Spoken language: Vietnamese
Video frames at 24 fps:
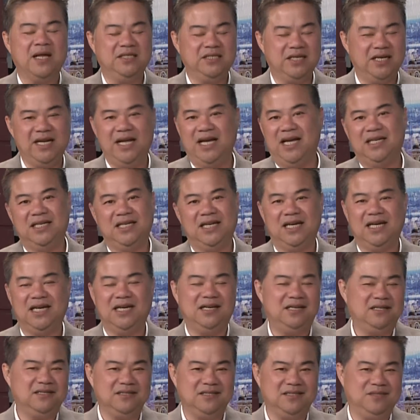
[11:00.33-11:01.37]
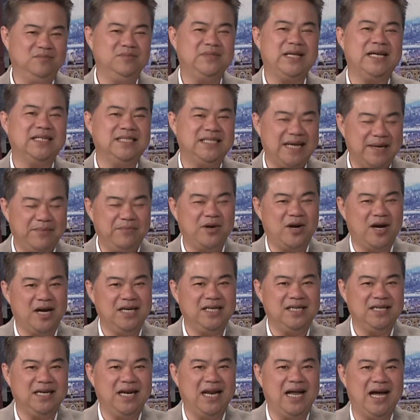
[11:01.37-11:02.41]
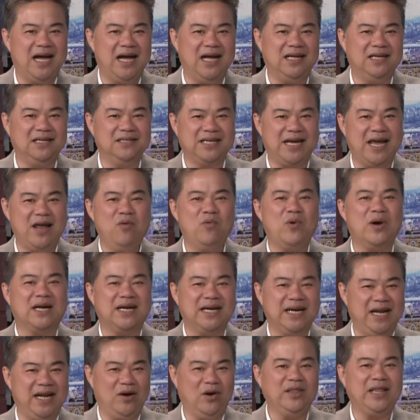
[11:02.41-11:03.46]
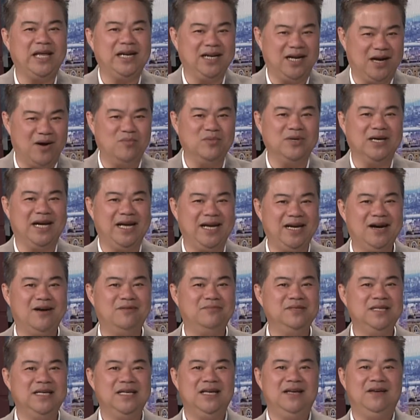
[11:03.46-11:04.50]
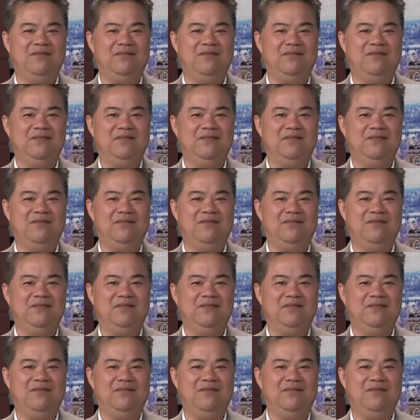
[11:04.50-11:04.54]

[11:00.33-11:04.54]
Cho nên à, chúng ta xem coi là kế hoạch có thành công được hay không.